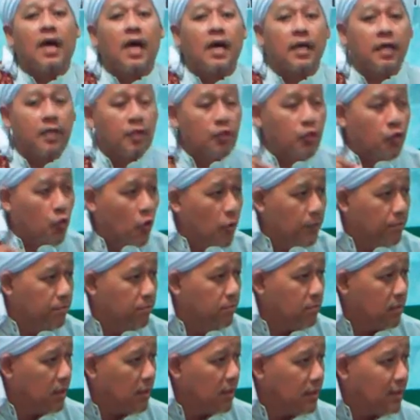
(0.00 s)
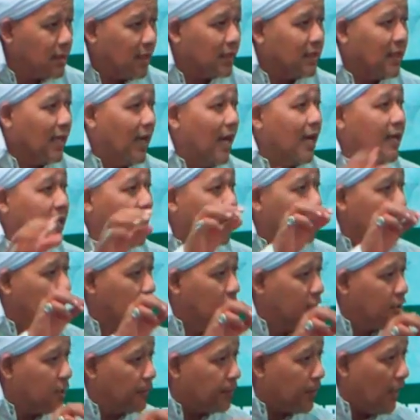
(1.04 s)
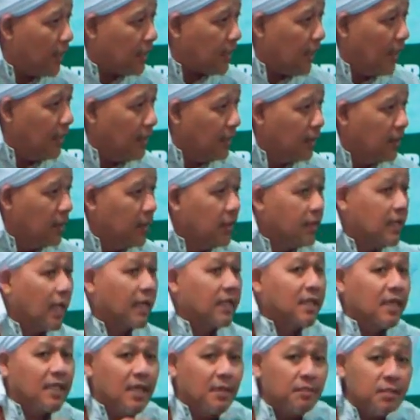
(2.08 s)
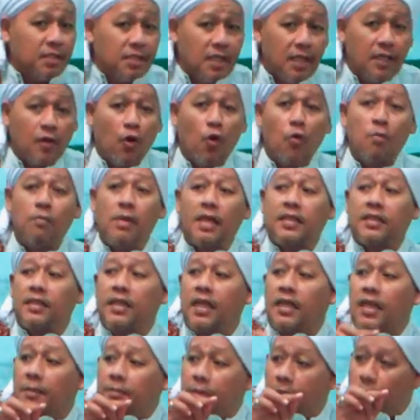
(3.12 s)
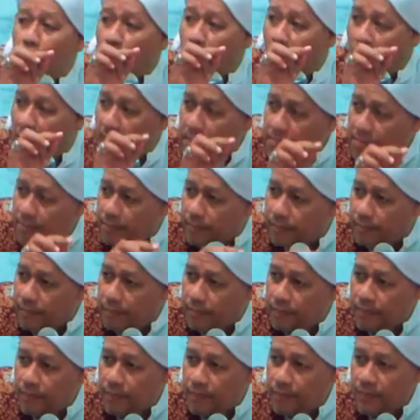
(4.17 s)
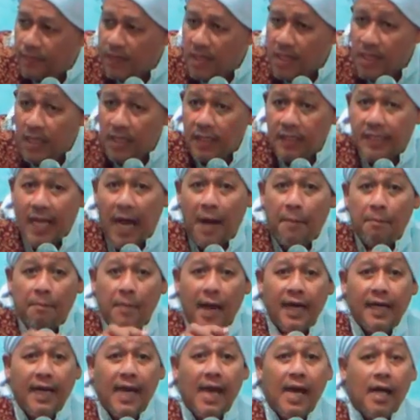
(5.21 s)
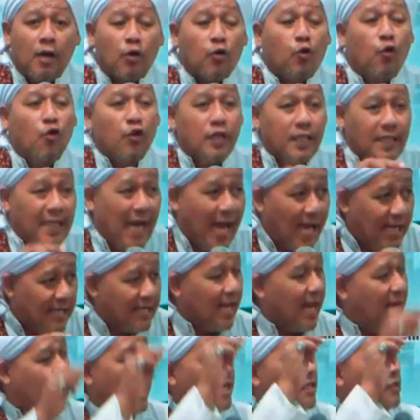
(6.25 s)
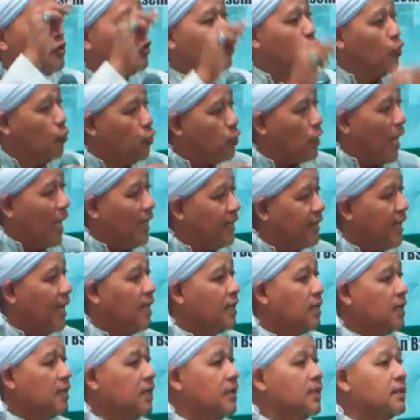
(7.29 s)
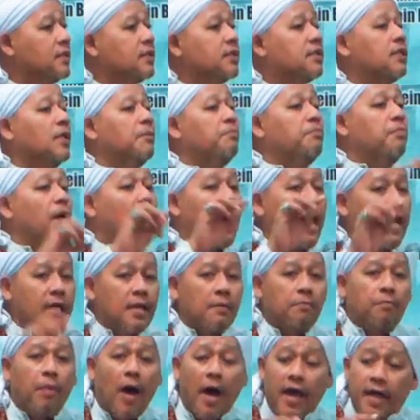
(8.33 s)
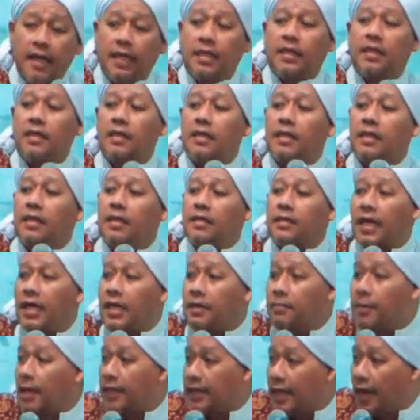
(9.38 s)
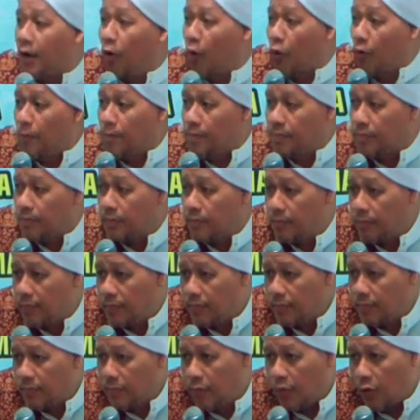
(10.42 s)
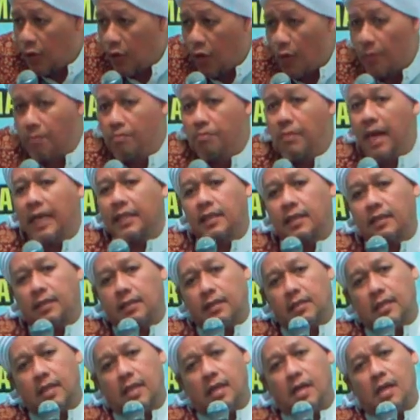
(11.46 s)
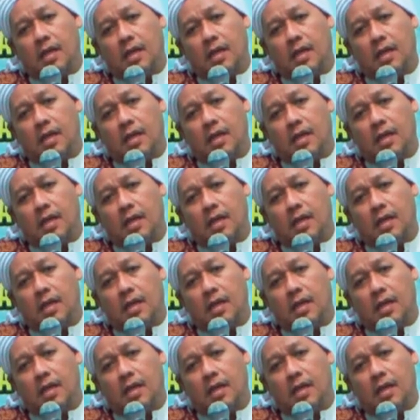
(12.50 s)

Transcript: Kita hidup setelah Nabi diciptakan dan kita menjadi umatnya Nabi Muhammad yang mana kunyahnya, julukannya sebaik-baik daripada um umat.